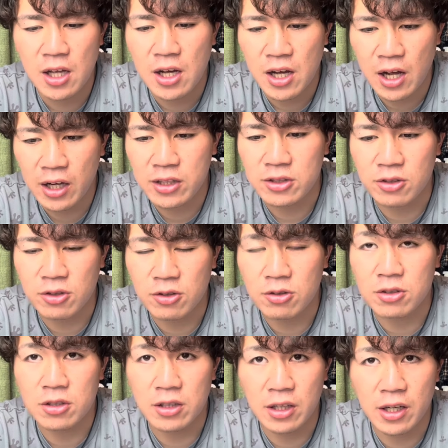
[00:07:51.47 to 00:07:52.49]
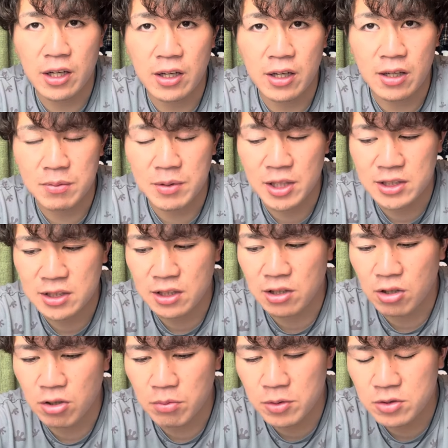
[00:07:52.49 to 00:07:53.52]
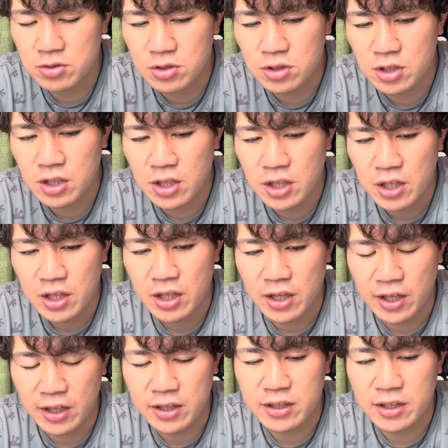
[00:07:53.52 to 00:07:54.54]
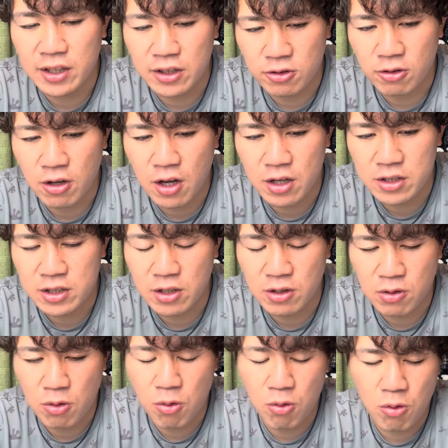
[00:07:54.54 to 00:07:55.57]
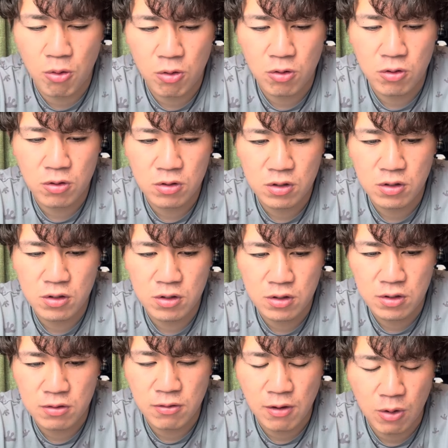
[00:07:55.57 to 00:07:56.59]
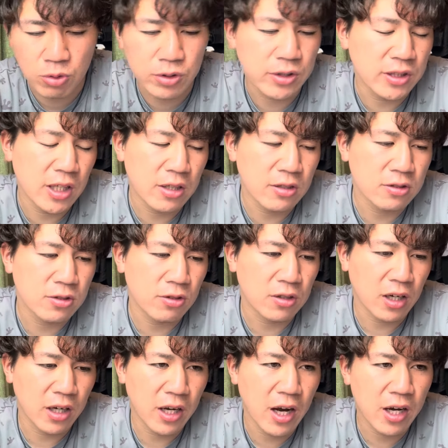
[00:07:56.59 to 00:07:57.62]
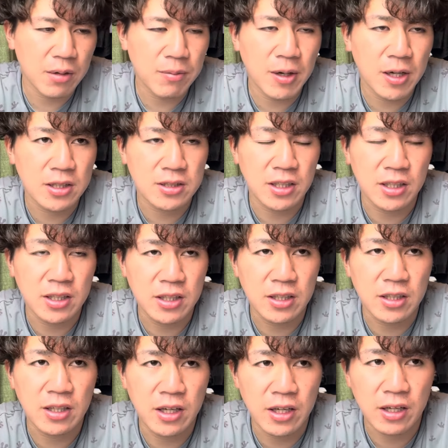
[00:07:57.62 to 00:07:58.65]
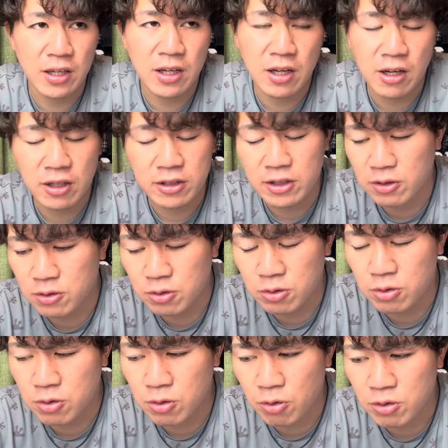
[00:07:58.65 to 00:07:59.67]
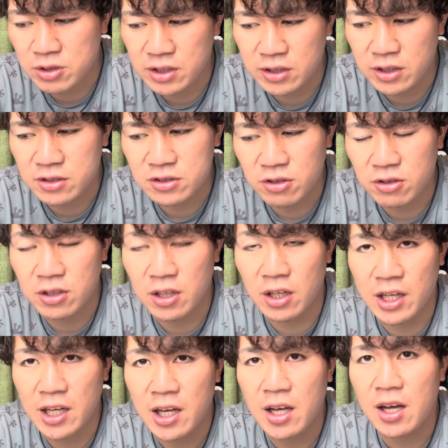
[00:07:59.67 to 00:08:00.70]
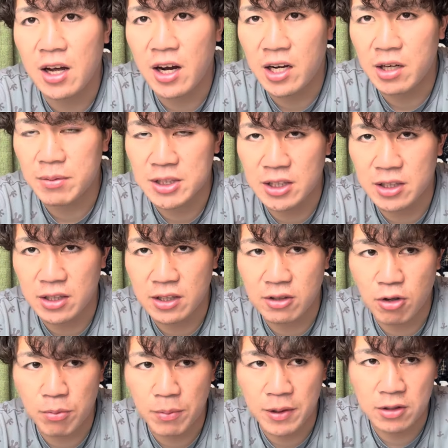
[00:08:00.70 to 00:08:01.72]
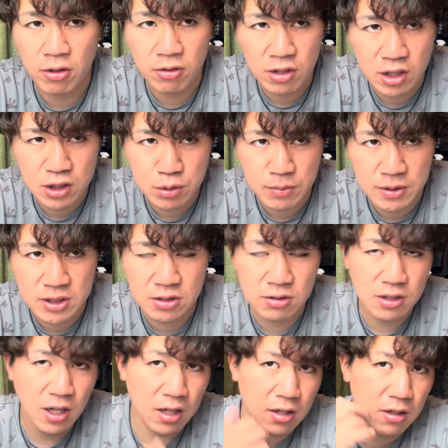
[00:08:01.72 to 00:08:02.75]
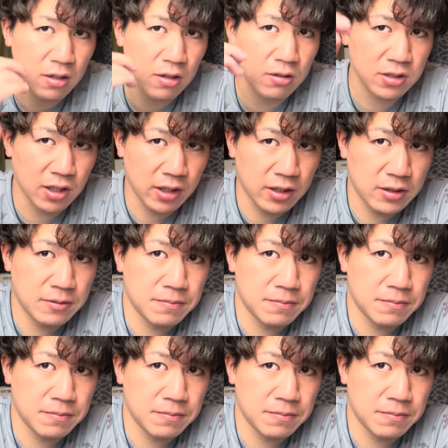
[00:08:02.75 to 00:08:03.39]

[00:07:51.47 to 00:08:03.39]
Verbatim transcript: はい、ということでね、えー、皆さんが思う、えー、意見とか、いや、ここ、今年やるぞとかね、あればぜひ、えー、香川県高校甲子園でやるぞとかね、あればぜひコメントお願いします。それじゃあ、お疲れ。